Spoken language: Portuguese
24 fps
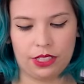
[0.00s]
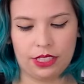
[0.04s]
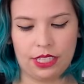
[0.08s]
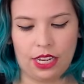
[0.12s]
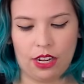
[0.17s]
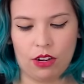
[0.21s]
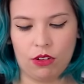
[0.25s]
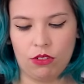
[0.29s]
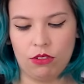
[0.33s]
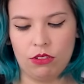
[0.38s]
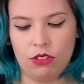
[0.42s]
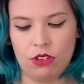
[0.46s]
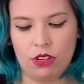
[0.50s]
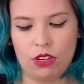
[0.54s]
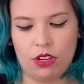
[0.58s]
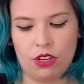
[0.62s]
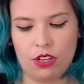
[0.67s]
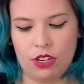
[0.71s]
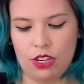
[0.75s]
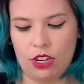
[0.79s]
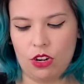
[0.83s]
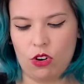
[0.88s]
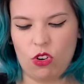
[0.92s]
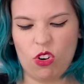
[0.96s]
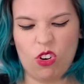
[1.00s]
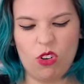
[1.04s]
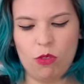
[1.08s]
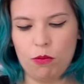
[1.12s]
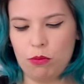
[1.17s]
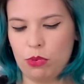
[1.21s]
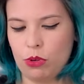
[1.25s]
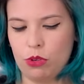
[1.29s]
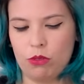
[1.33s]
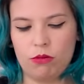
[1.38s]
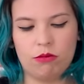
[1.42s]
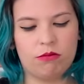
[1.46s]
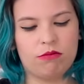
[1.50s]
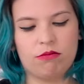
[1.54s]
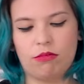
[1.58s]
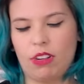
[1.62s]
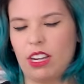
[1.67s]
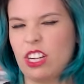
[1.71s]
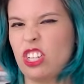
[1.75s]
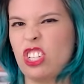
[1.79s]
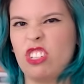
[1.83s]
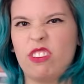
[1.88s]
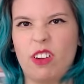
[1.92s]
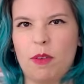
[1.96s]
e tal. Eu compro
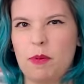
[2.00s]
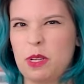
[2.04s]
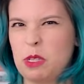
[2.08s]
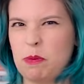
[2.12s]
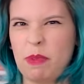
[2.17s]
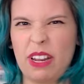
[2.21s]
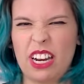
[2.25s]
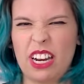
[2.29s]
a que tiver mais